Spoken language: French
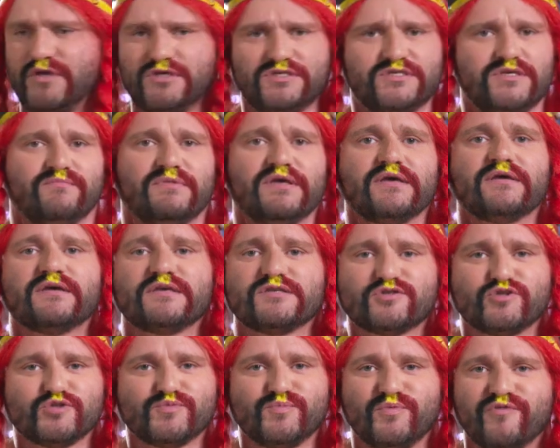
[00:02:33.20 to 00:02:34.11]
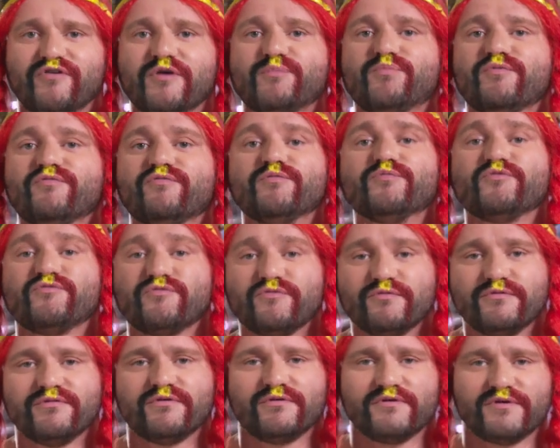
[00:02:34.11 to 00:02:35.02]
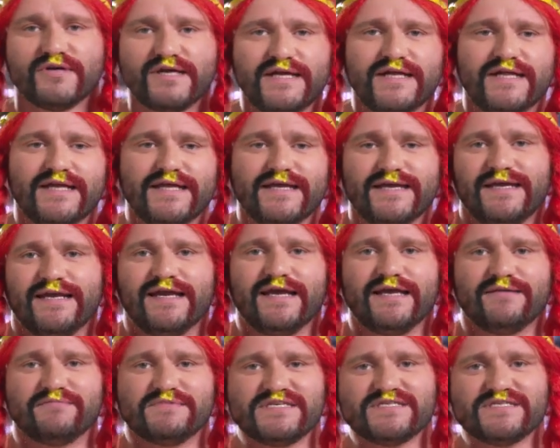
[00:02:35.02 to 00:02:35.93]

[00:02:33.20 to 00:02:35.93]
je dis, mais qu'est-ce que je peux faire pour vous, monsieur Et là, ils me